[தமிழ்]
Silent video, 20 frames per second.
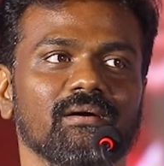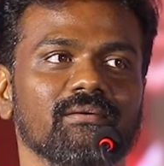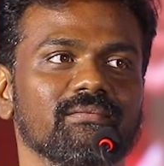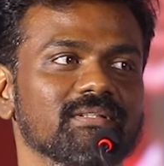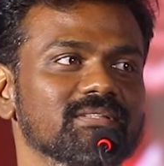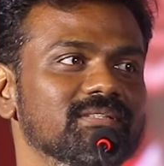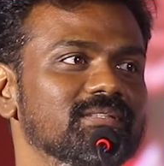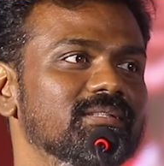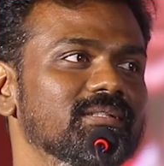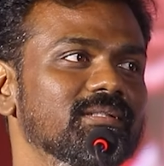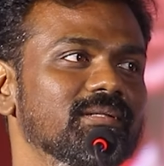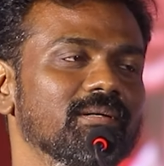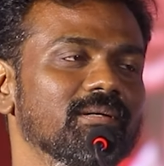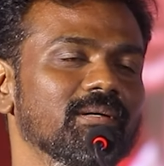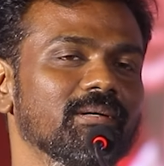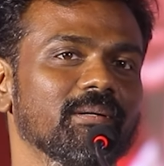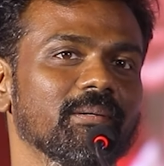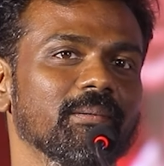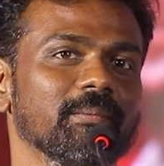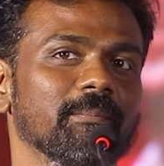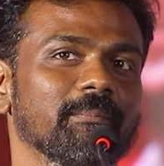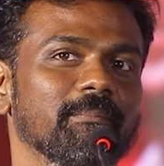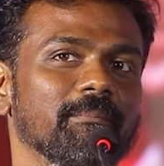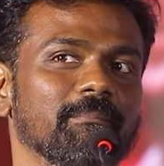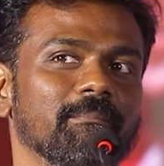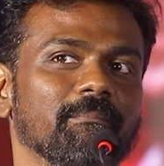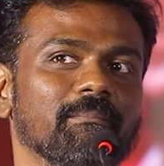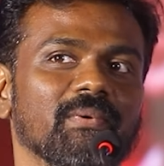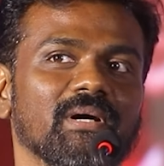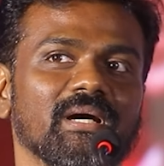ஃபஸ்ட்டு
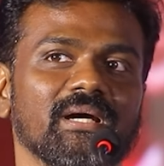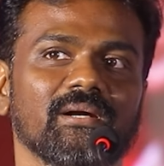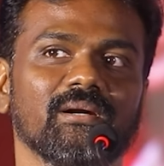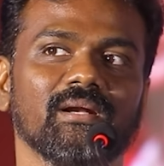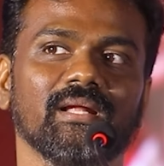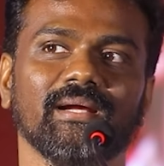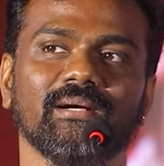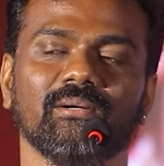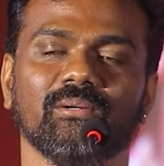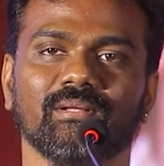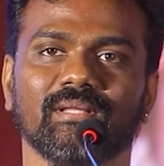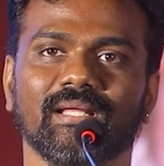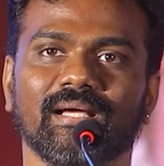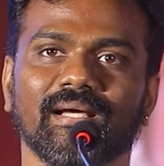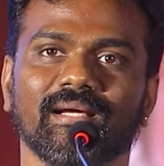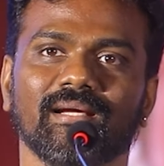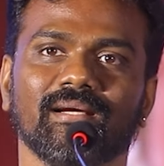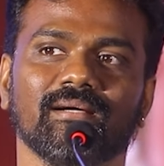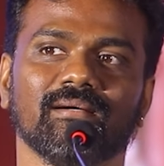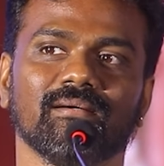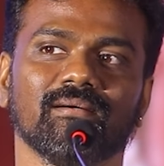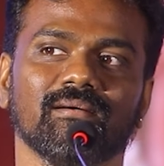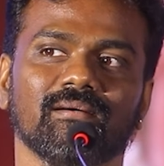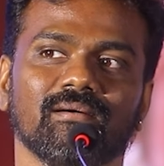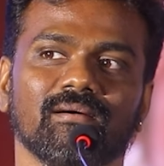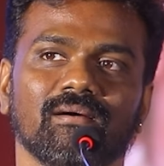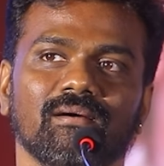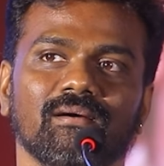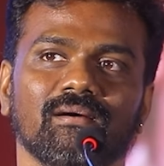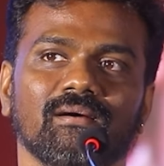ஐட் லைக் டு தேங்க்
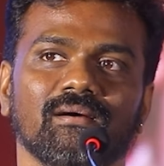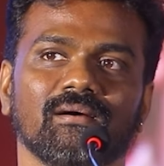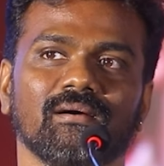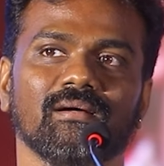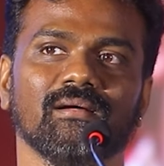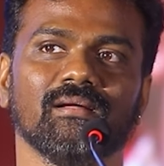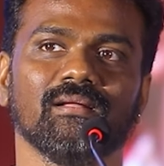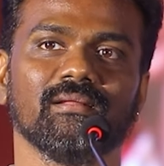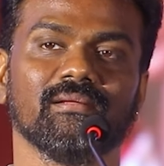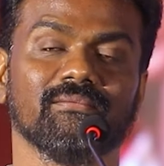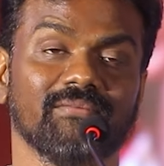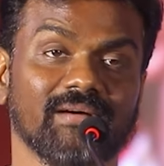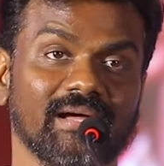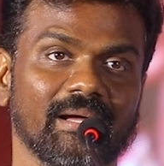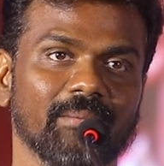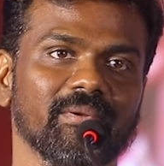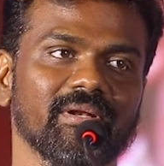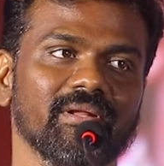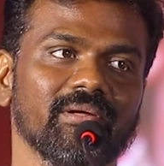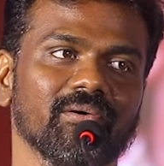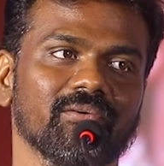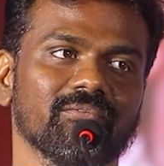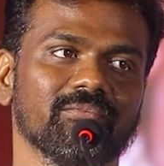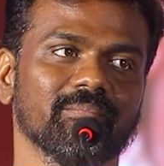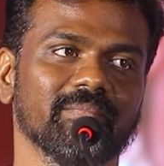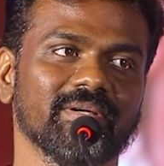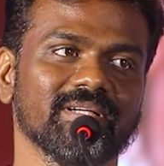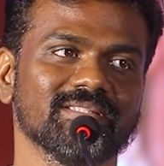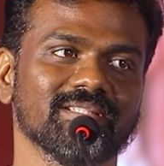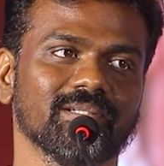த ஃபேமிலி ஆஃப்
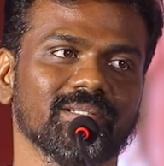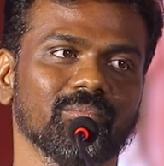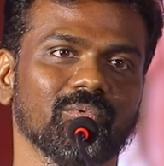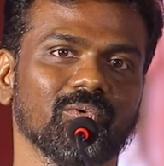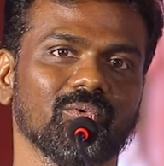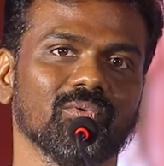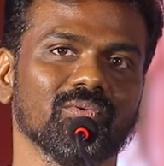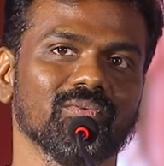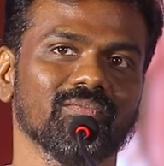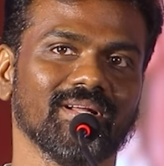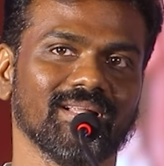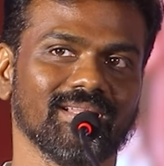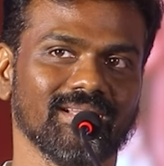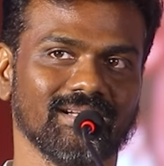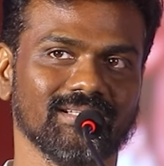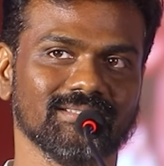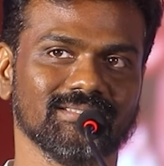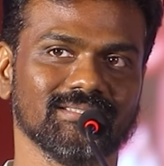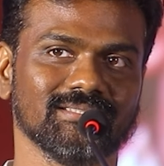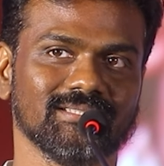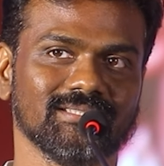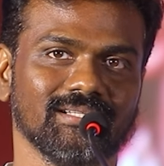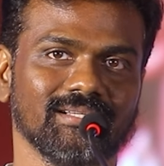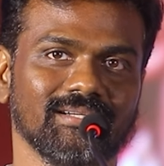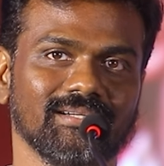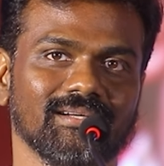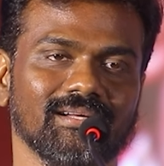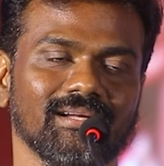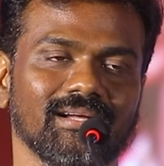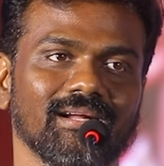மேஜர் முகுந்த் வரதராஜன் சார்
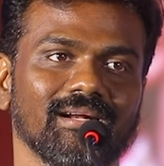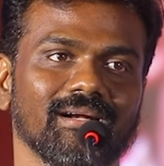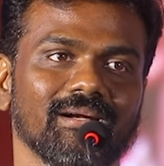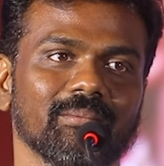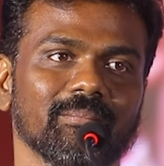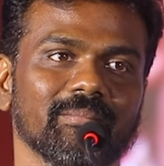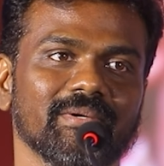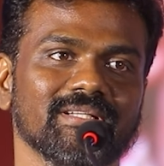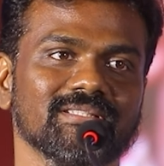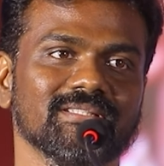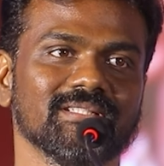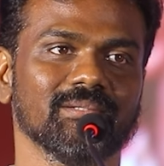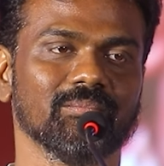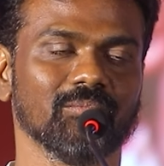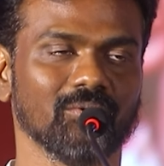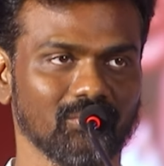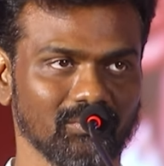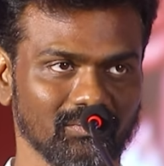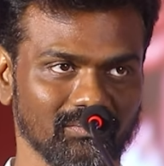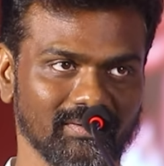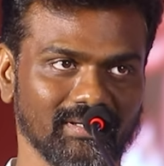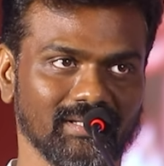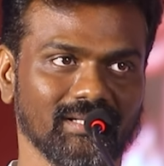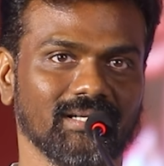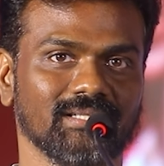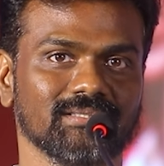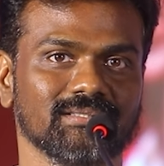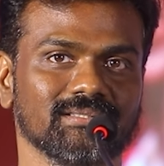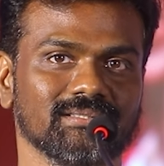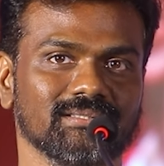அண்ட் மேஜர் முகுந்த்
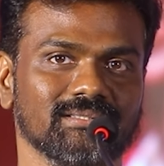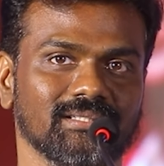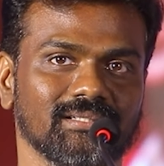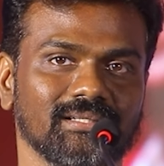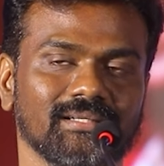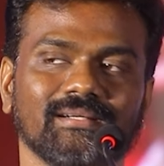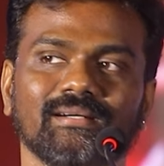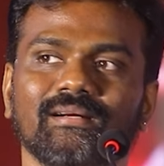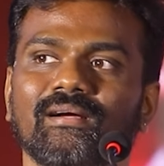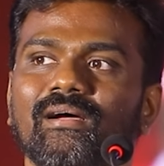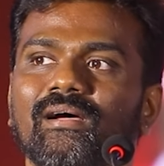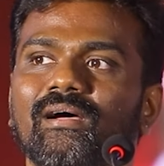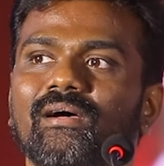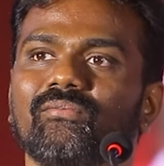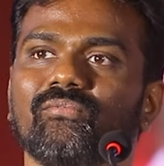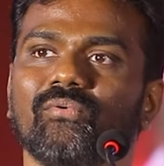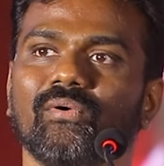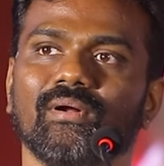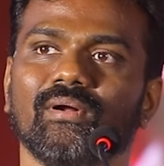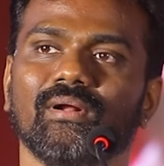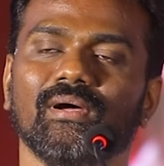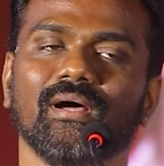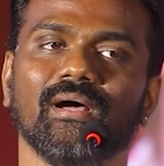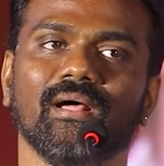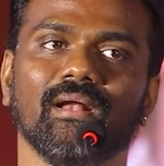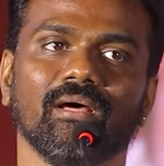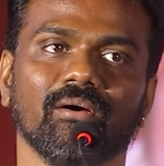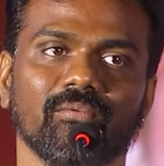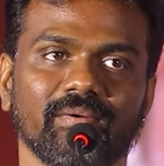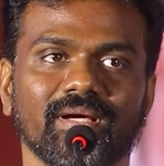வரதராஜன் சார் ஃபார்
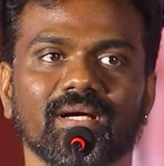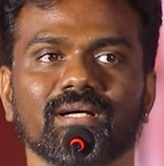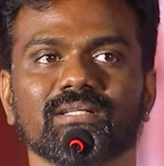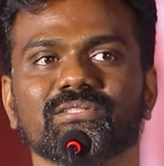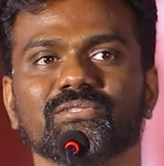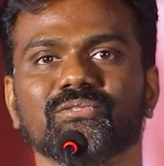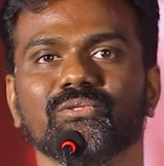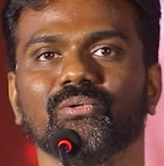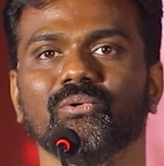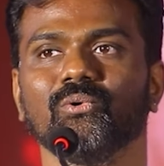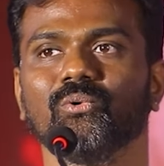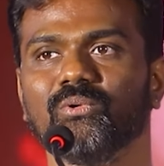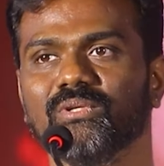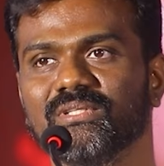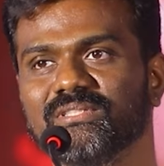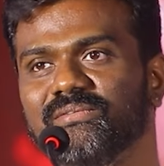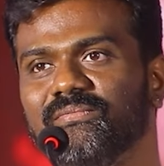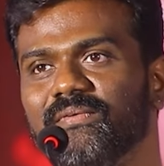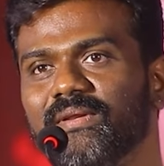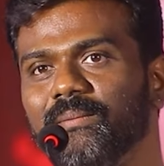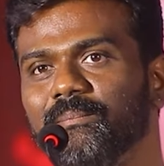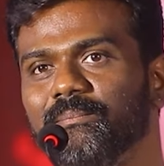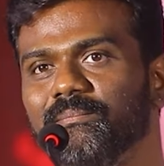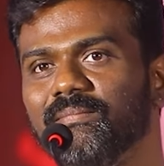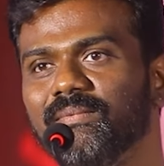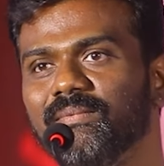அலவிங் அஸ் டு டூ திஸ் ஃபில்